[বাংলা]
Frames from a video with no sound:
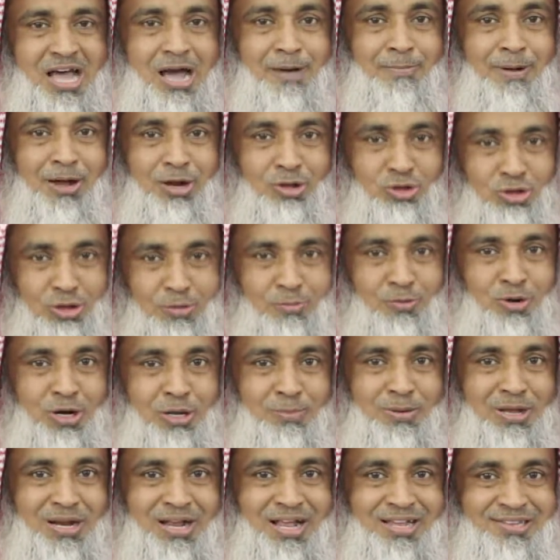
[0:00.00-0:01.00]
আমারও তো
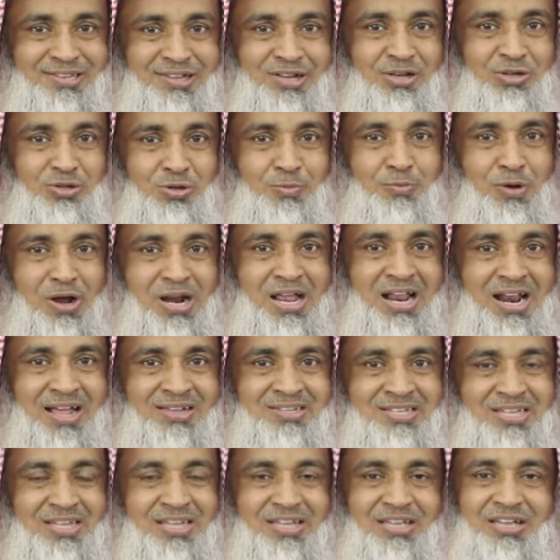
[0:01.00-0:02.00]
মনিবের কাছে কিছু বলার
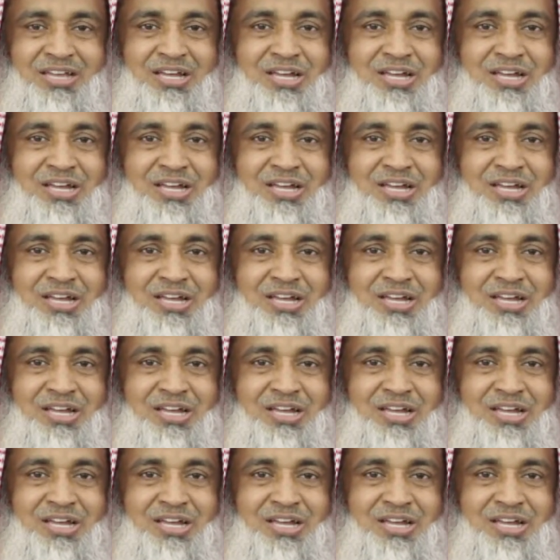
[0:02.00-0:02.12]
আছে